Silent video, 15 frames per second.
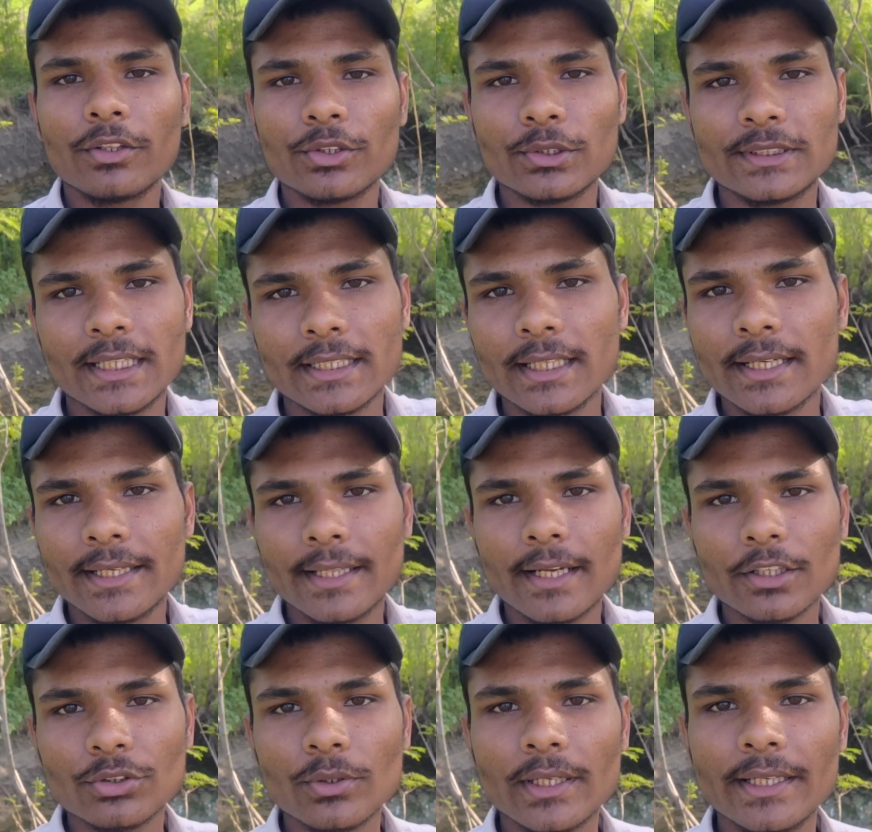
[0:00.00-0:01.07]
तो ज़्यादा
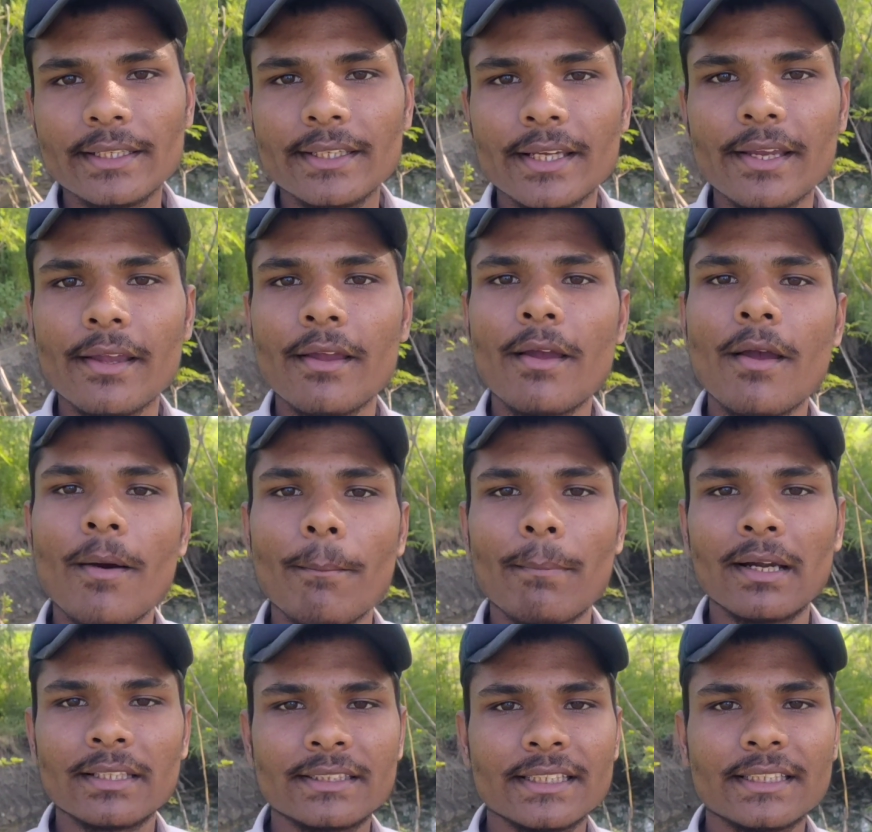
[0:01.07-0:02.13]
गहरा तो नहीं है
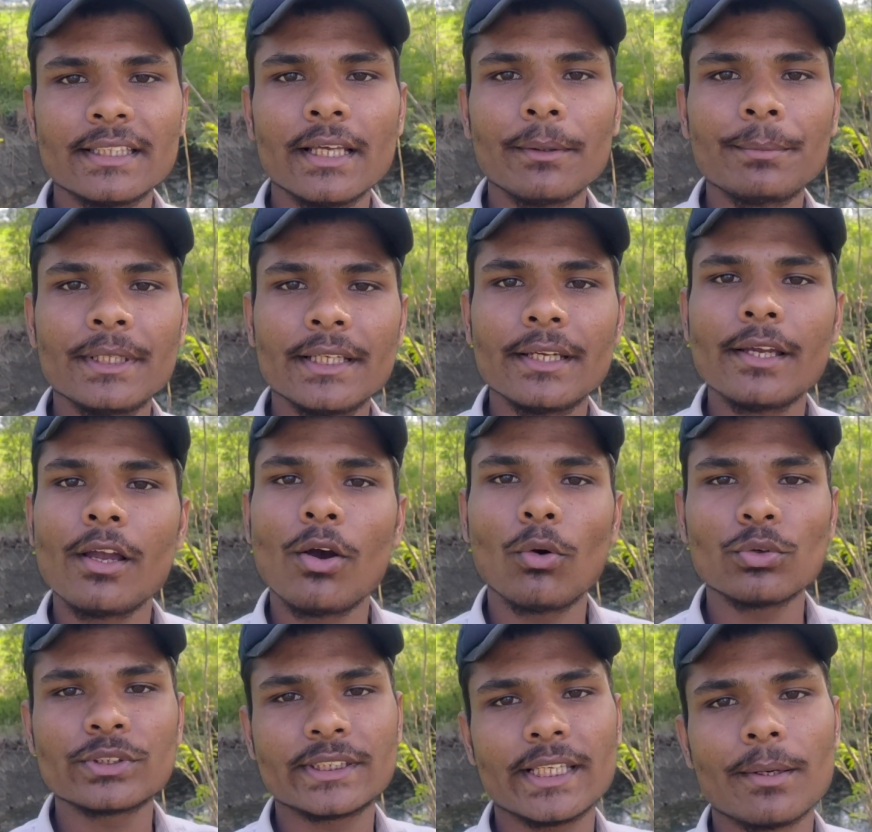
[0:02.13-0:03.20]
बट जितना भी है
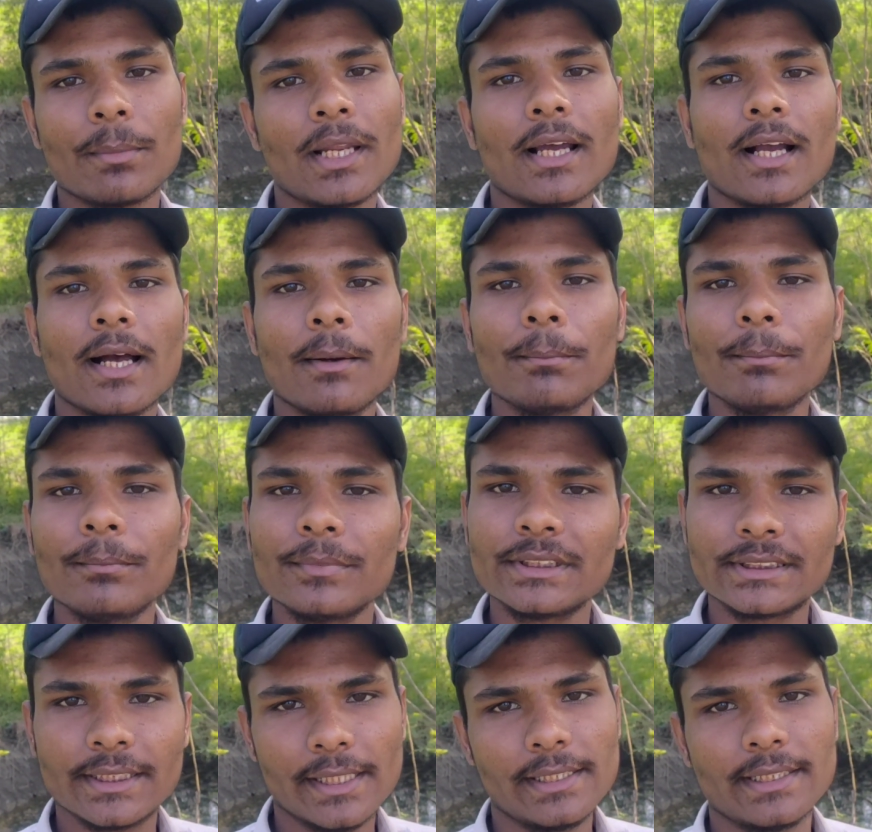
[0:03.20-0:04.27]
उससे हमारा काम
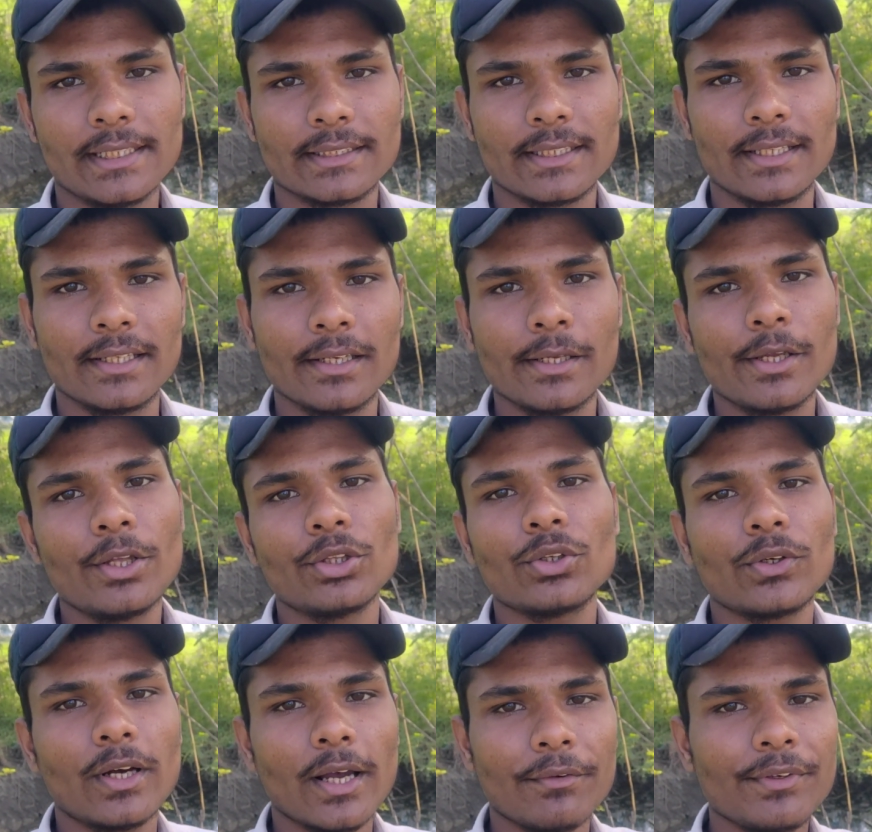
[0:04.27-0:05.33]
चल जाता है तो
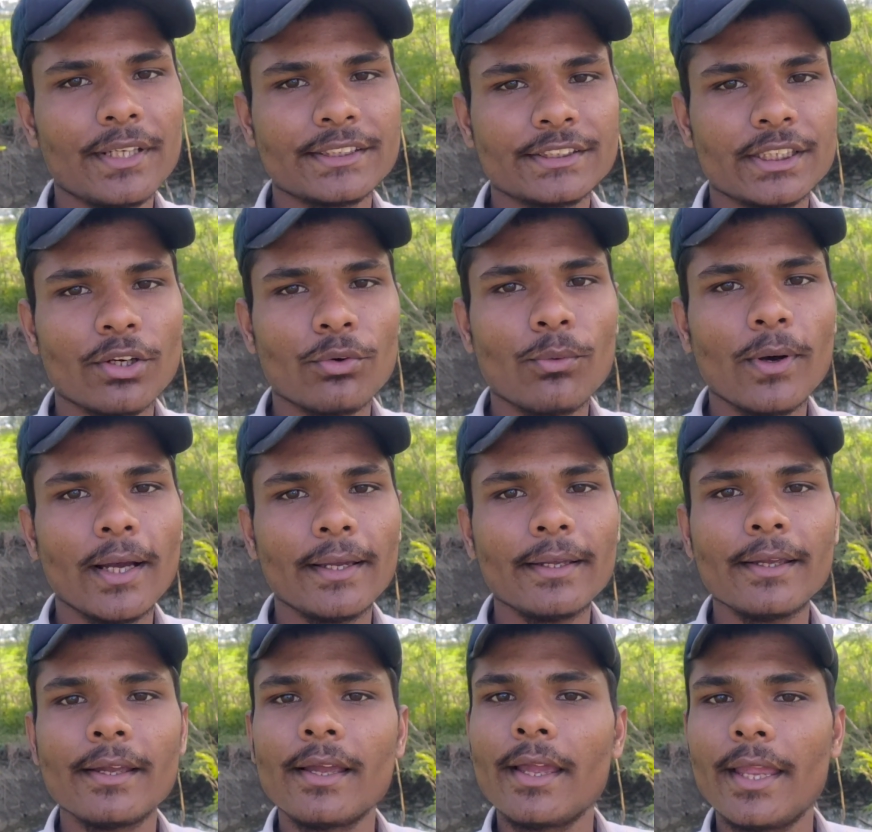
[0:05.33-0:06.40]
काफ़ी अच्छा कुआ है
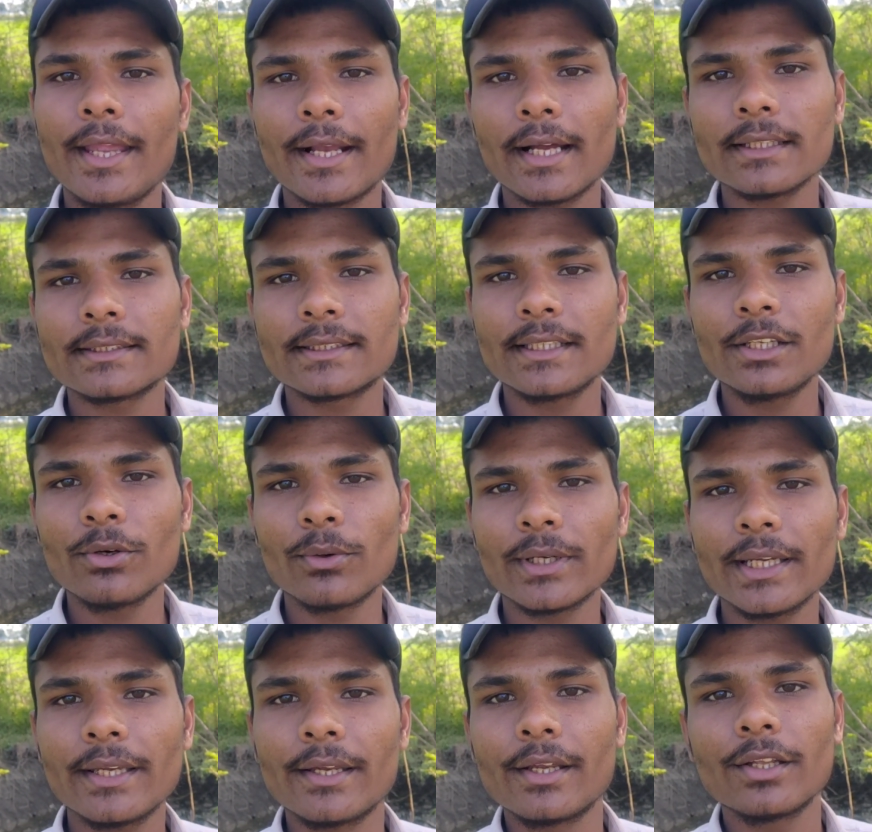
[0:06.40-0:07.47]
एक आध सीन
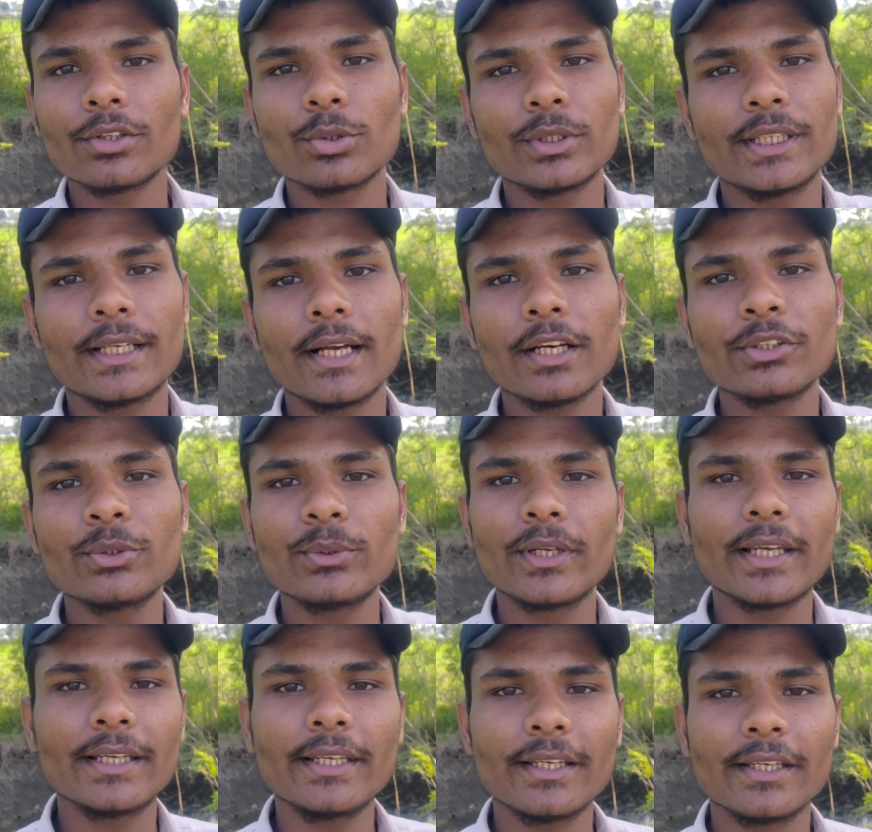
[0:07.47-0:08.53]
होंगे तो दिखा दू
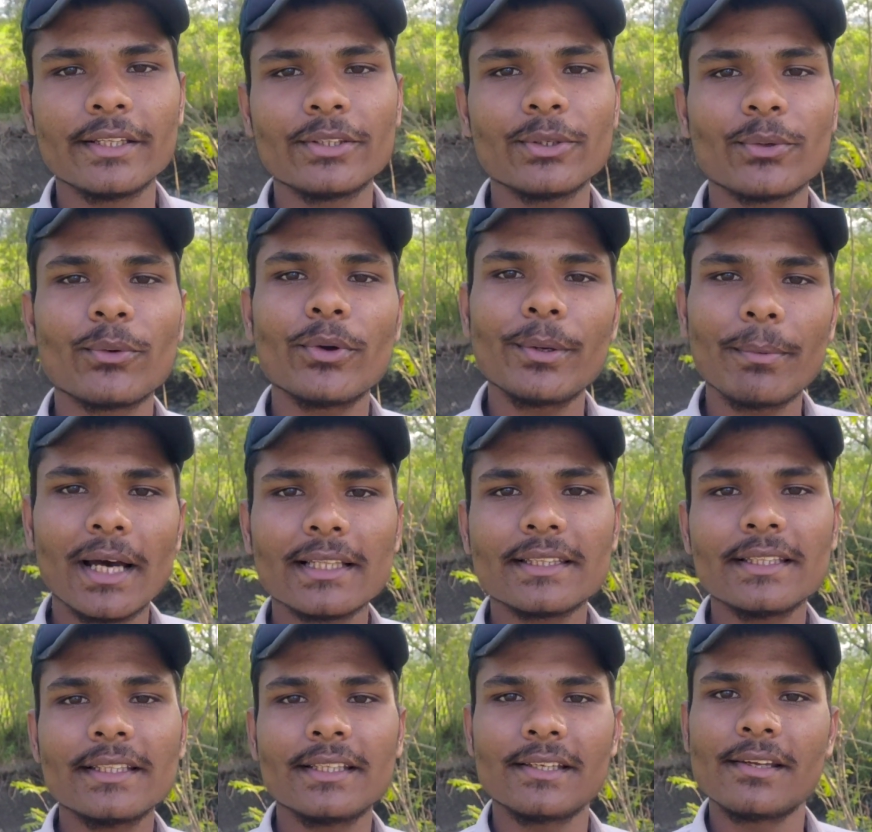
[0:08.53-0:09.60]
नहीं तो कोई बात
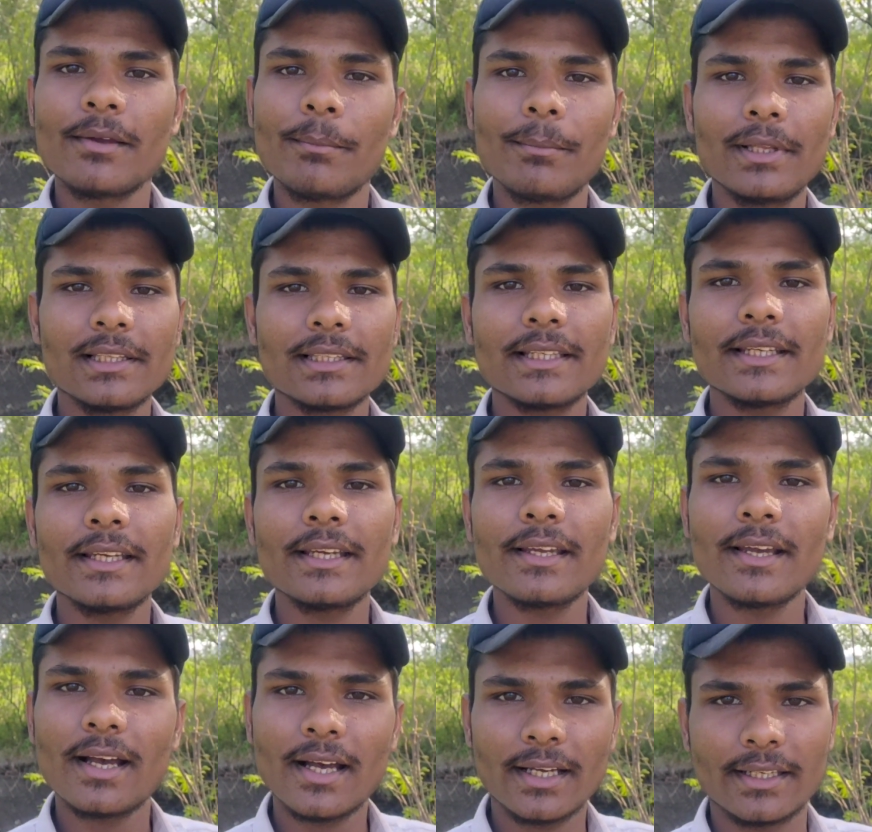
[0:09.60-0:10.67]
नहीं मिलते
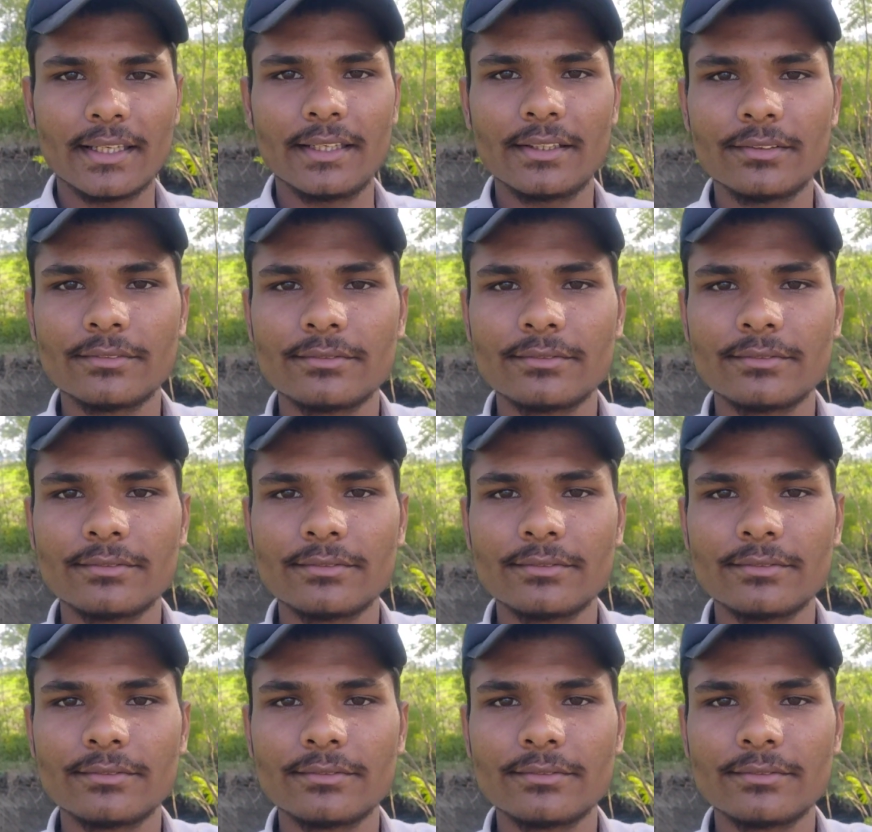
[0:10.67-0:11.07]
हैं आगे